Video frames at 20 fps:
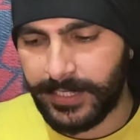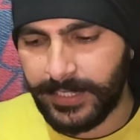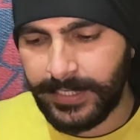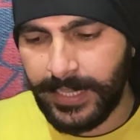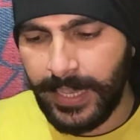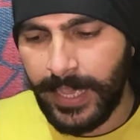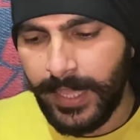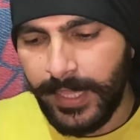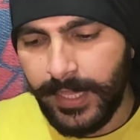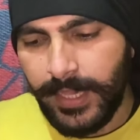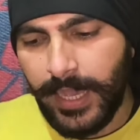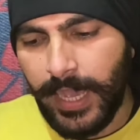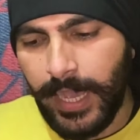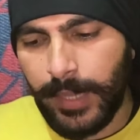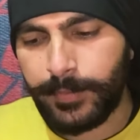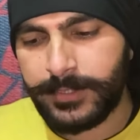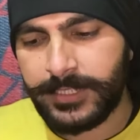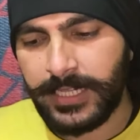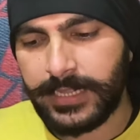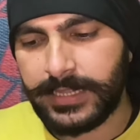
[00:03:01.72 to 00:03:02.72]
ठीक है
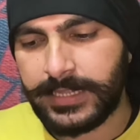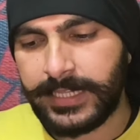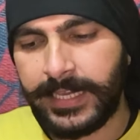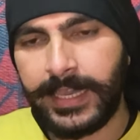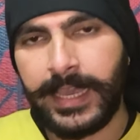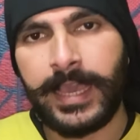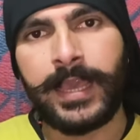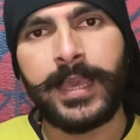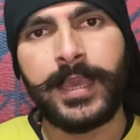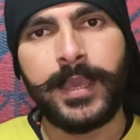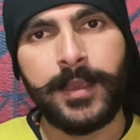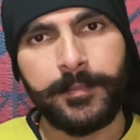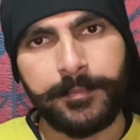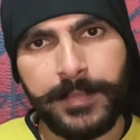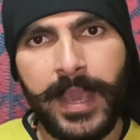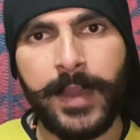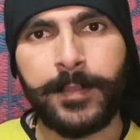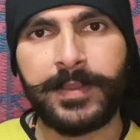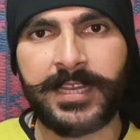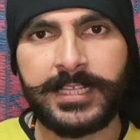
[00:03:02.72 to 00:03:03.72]
अब चलते हैं
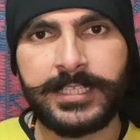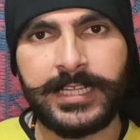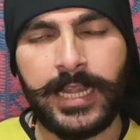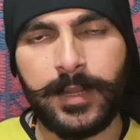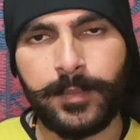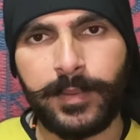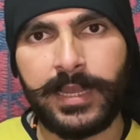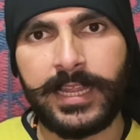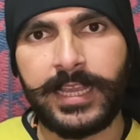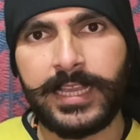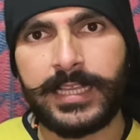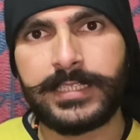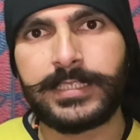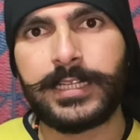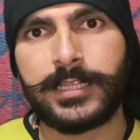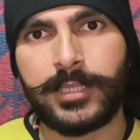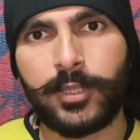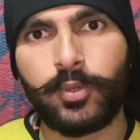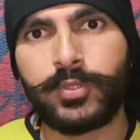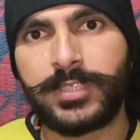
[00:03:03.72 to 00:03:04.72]
मैं अपने चार्ट पे लेके
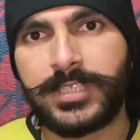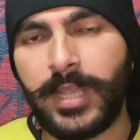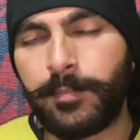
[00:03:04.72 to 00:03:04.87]
चलता हूँ